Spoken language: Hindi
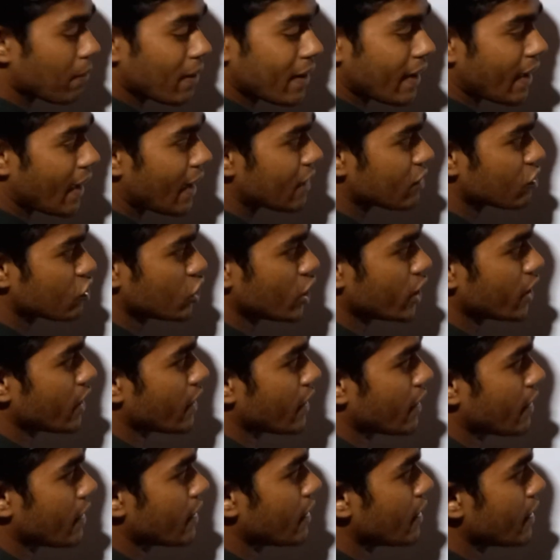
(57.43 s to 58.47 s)
पे क्या है छः
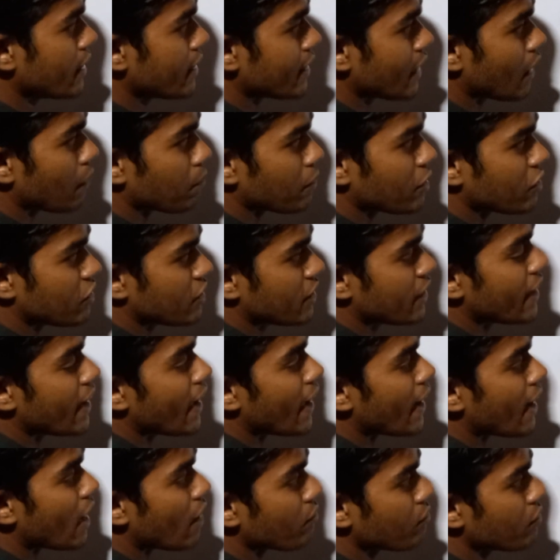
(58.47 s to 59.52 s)
है यहाँ पे छः
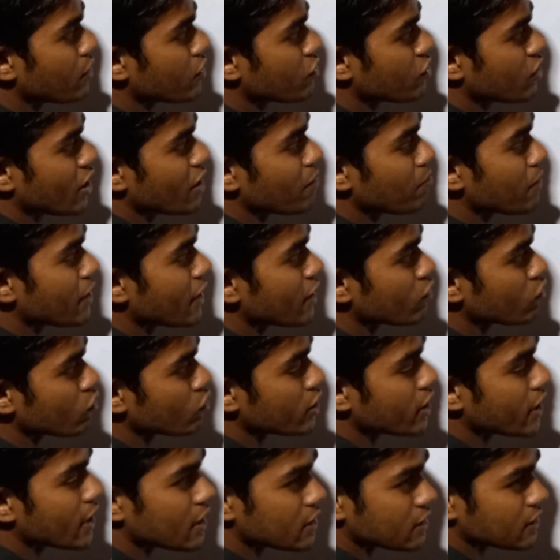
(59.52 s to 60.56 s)
आएगा फिर छः में एक जुटेगा